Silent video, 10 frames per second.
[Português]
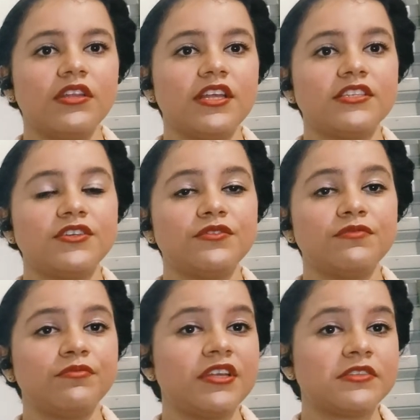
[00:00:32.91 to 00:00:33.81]
das,
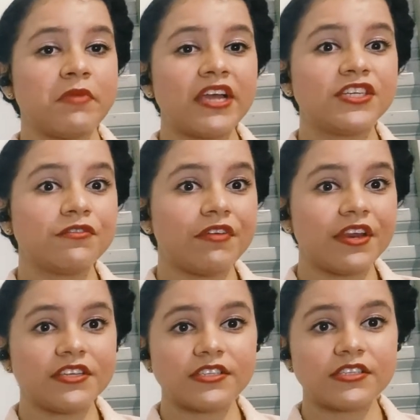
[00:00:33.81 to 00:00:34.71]
das mais
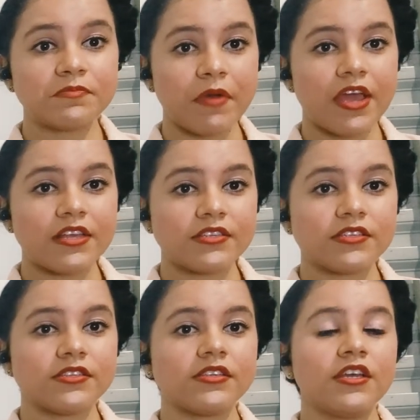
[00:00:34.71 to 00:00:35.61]
diferentes
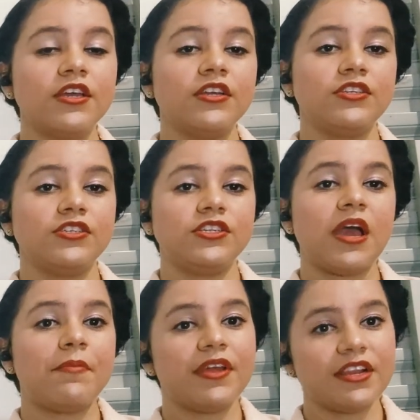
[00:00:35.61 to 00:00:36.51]
espécies de
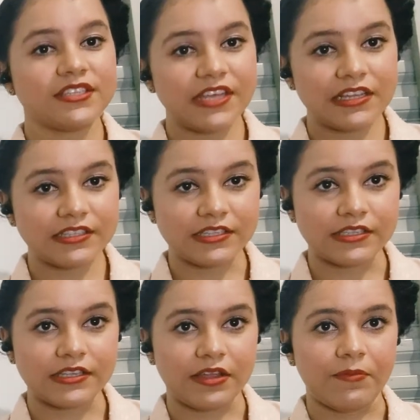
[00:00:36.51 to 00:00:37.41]
abelhas que
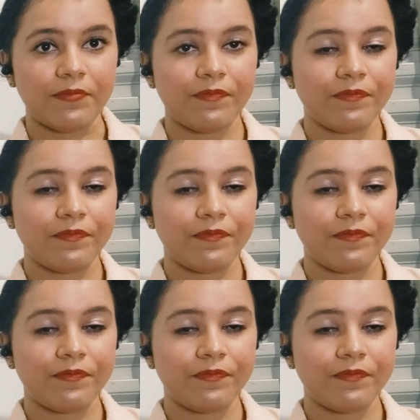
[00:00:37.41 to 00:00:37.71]
existem.